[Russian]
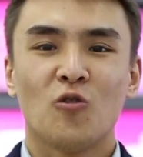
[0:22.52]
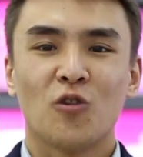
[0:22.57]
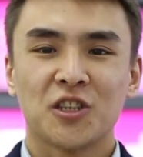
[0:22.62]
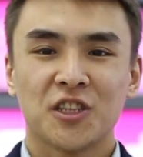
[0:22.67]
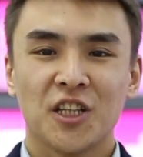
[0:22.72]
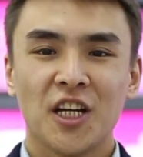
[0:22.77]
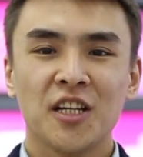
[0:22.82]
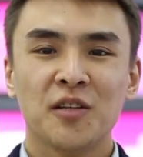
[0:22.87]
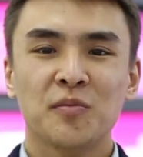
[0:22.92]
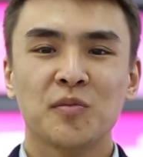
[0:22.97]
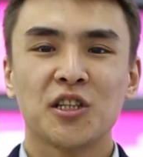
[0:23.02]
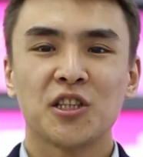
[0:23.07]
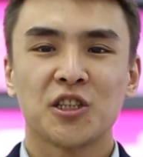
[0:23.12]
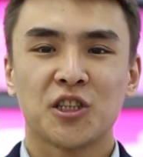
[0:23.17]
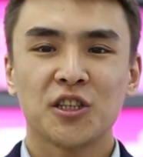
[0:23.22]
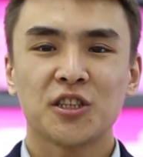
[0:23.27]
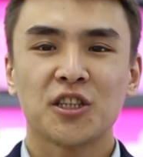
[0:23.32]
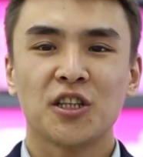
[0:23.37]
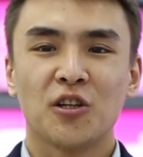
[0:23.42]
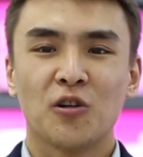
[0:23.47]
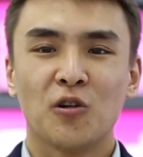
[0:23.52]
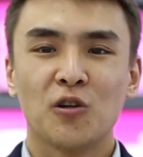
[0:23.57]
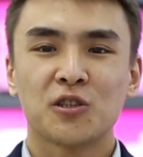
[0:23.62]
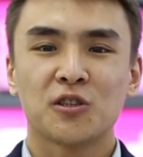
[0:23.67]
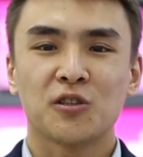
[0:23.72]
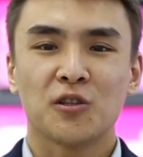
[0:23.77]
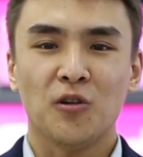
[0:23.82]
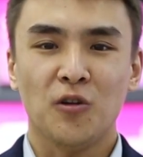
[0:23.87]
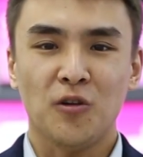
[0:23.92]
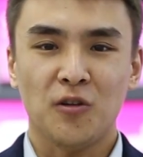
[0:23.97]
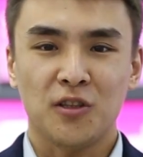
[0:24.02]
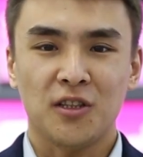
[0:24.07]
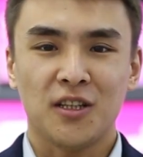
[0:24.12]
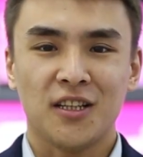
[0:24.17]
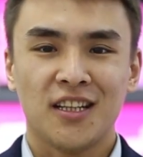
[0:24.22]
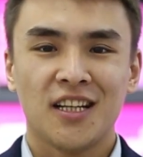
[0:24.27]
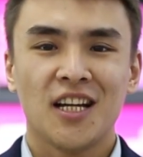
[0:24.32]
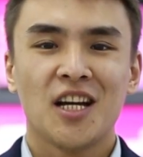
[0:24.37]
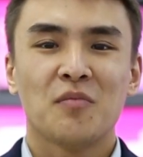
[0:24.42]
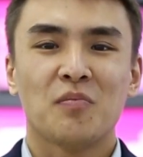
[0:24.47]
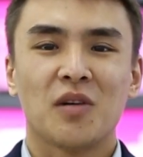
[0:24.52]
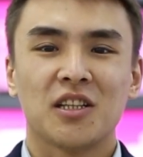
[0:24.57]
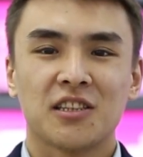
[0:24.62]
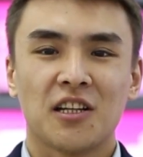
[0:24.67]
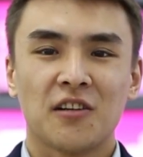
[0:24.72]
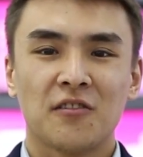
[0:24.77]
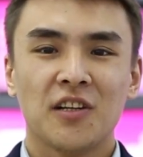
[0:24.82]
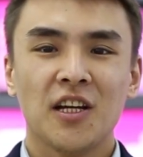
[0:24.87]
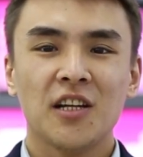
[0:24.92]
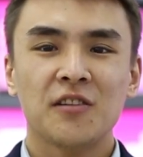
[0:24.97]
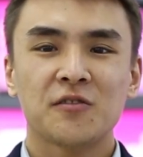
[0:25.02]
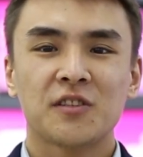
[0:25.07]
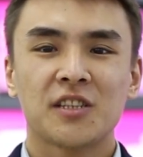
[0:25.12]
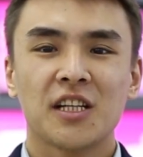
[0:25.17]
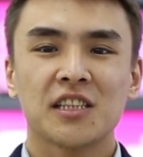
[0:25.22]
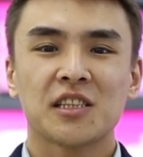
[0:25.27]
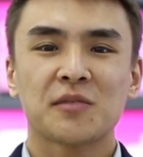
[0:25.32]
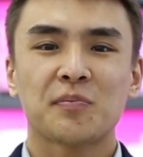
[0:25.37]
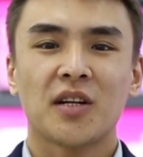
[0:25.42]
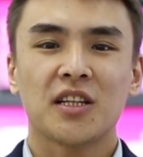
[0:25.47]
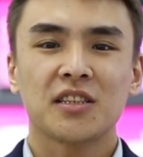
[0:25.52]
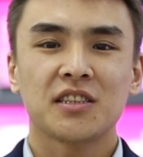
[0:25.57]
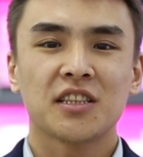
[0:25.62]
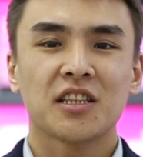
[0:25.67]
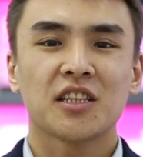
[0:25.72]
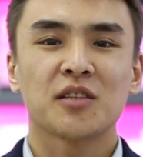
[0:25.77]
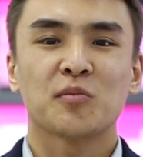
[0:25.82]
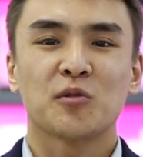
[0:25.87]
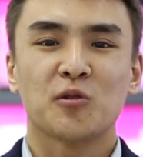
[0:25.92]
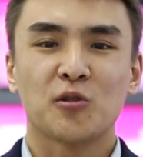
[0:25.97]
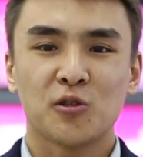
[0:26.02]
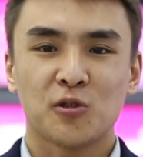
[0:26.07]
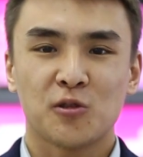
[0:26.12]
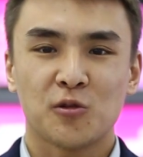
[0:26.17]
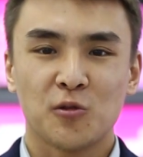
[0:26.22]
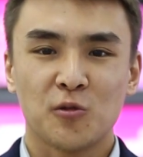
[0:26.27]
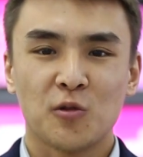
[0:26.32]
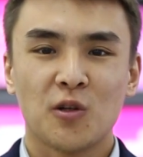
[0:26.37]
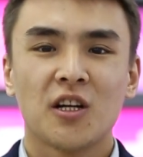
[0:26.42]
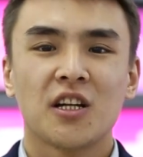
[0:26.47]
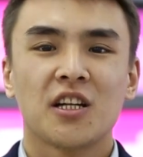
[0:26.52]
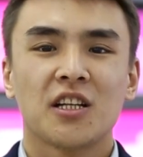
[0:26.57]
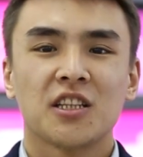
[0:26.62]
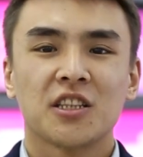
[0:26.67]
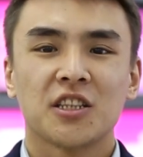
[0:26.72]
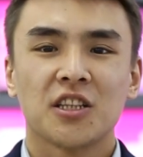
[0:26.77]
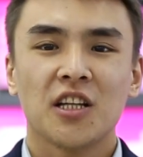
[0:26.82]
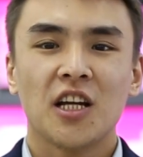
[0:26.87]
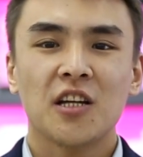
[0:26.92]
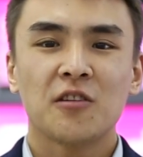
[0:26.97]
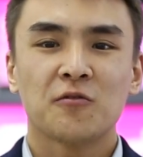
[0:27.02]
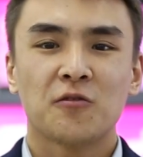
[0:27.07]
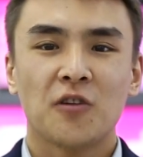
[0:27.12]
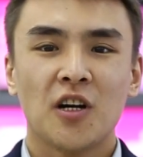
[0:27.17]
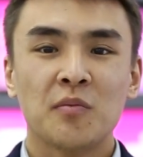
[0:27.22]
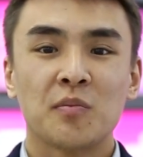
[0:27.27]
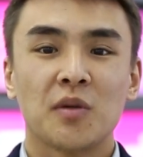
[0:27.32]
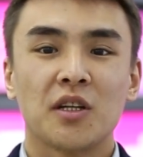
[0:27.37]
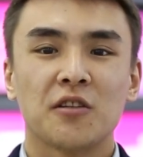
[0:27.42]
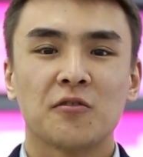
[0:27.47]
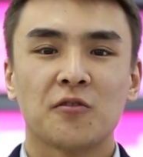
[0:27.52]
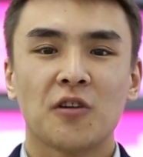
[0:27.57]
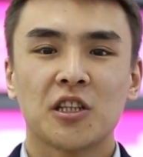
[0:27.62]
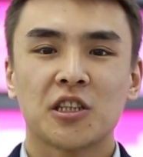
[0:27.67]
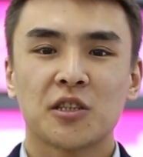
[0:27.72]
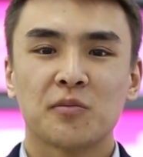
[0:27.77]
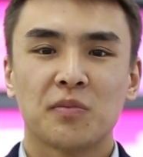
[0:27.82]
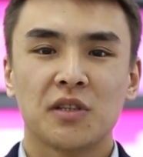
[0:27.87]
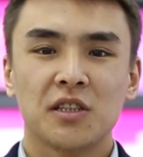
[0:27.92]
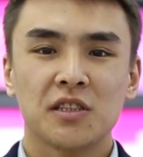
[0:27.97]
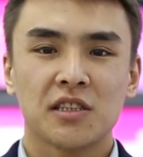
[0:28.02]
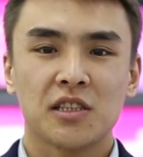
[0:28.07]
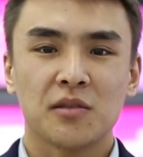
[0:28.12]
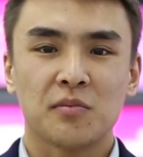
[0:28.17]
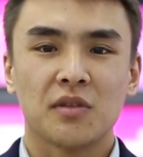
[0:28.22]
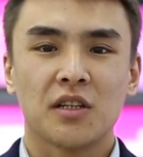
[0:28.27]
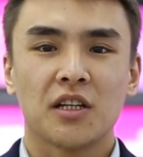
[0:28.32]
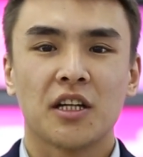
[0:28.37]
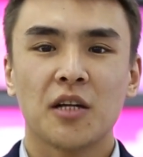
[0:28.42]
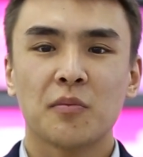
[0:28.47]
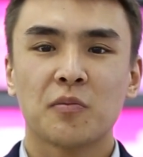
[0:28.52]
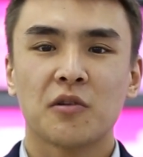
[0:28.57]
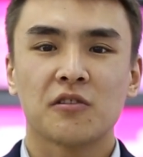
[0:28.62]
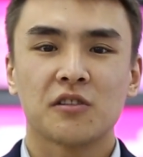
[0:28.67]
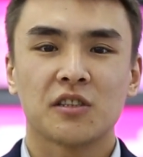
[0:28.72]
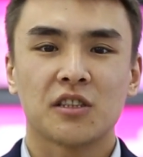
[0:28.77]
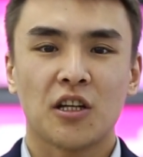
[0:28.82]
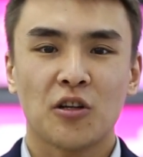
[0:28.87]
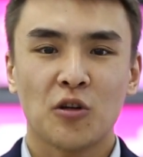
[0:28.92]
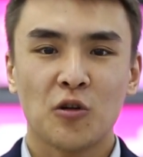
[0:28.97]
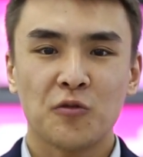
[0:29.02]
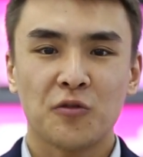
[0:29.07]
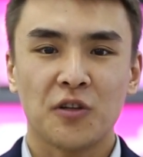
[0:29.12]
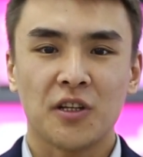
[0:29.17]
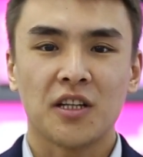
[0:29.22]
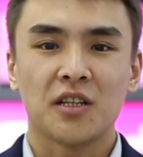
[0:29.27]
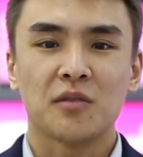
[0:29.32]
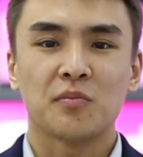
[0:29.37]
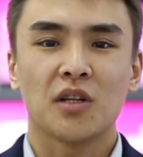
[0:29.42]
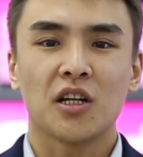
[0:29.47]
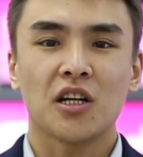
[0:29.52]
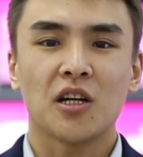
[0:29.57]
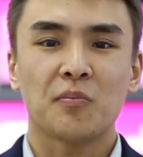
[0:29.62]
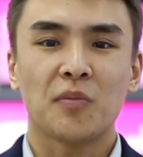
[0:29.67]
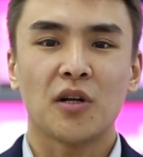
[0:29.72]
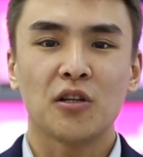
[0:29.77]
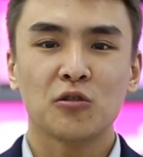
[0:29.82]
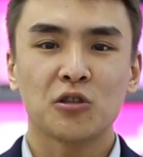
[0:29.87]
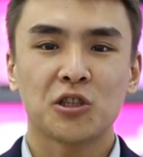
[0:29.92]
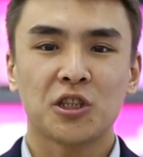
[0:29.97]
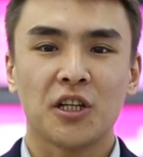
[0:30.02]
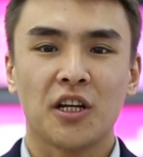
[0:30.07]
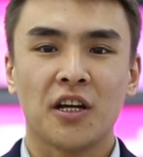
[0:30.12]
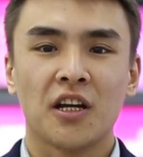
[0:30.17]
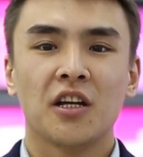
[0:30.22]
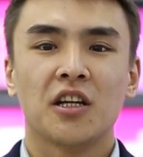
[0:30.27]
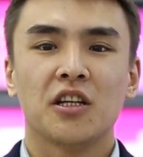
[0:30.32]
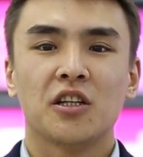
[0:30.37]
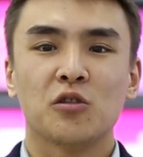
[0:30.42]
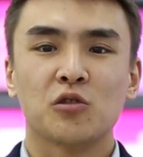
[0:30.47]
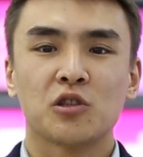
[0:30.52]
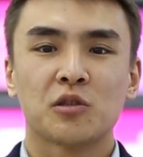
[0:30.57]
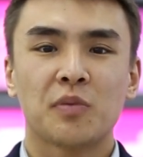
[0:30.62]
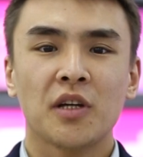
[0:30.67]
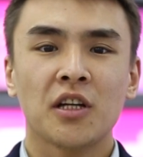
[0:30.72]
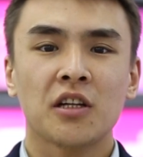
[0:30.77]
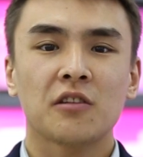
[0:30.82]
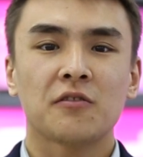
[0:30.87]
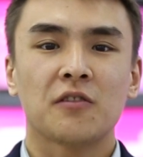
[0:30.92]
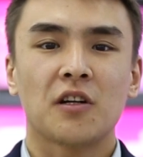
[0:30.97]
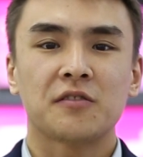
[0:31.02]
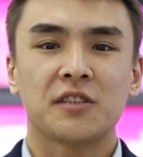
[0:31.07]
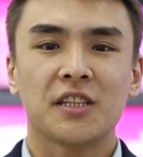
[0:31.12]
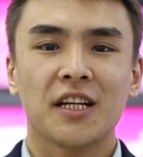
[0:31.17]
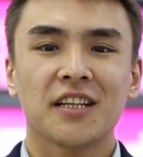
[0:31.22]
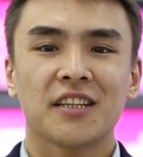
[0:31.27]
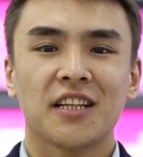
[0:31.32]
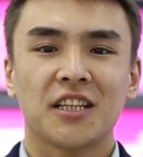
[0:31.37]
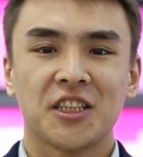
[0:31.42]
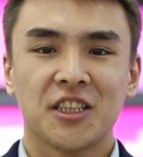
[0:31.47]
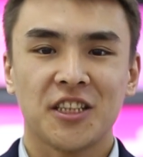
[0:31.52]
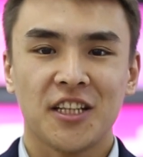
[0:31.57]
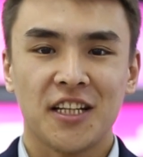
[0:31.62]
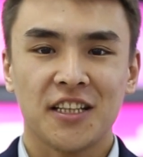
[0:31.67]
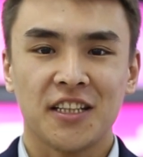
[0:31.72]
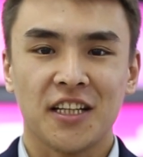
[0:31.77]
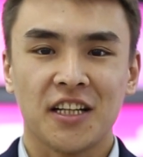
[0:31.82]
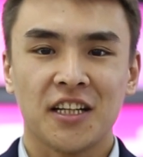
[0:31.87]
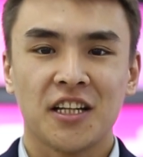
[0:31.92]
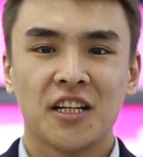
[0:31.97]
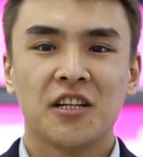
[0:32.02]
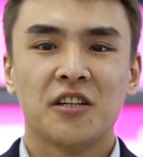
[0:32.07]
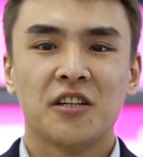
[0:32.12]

Уважаемые жители гости города, поздравляем всех с праздником Курсу! Желаем вам и вашим близким крепкого здоровья, благополучия и успехов во всех начинаниях.